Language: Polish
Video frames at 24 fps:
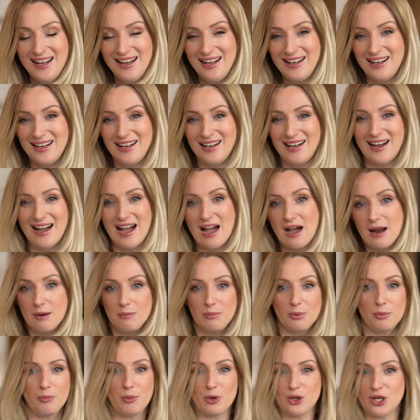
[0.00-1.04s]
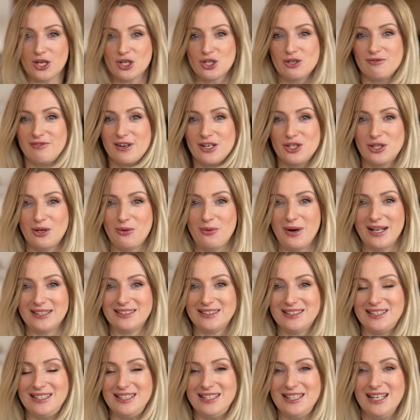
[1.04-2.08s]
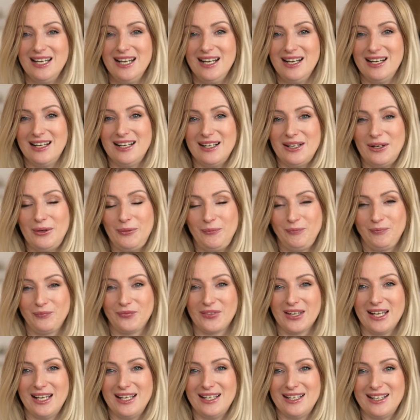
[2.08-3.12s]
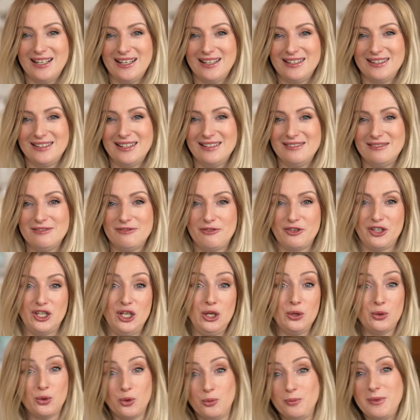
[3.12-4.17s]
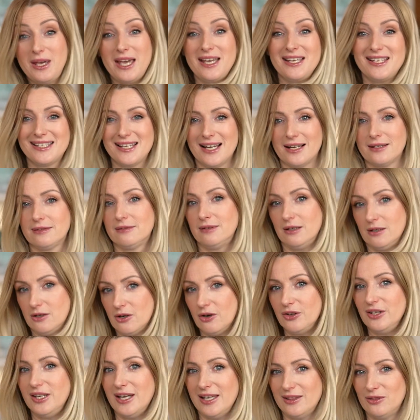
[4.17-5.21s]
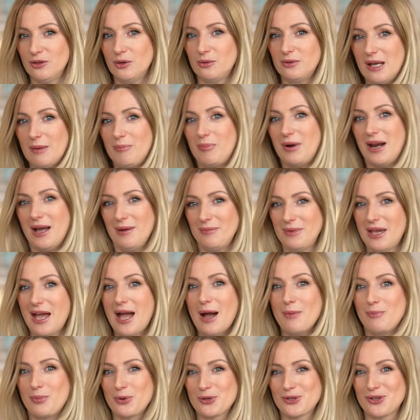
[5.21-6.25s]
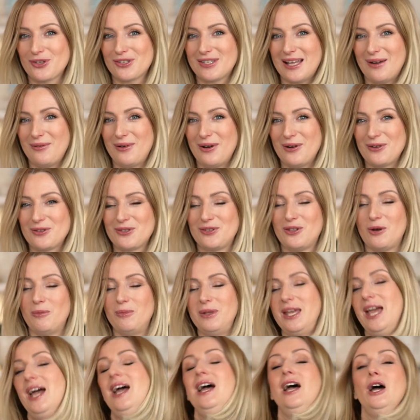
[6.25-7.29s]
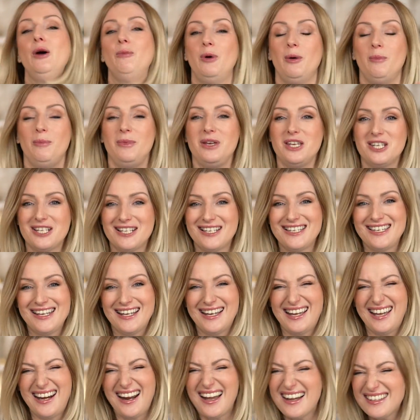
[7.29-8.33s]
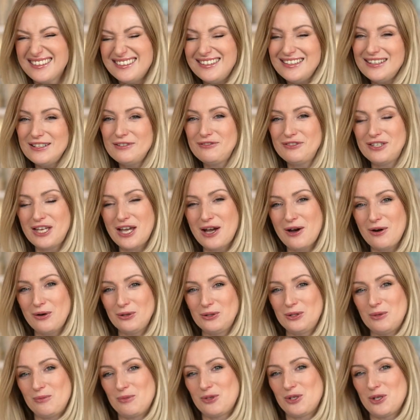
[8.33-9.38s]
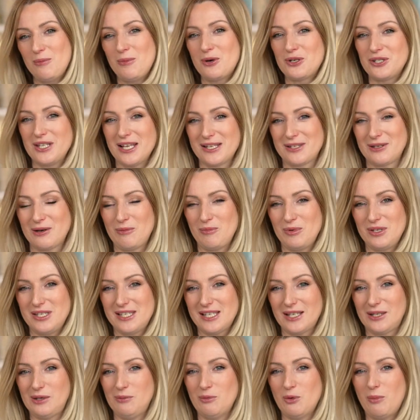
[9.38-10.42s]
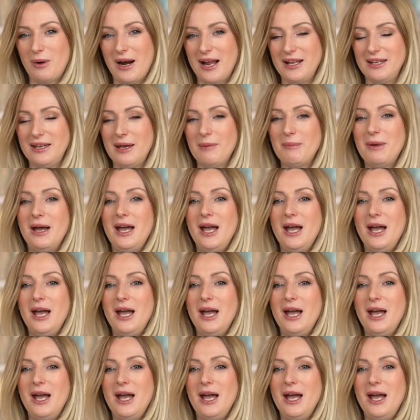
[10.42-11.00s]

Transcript: e, albo ponaszywać te łatki e, w kilku miejscach, tylko jedną na plamie, a pozostałe ozdobnie. Pomyślcie kreatywnie o tym, co można zrobić z takim ubraniem,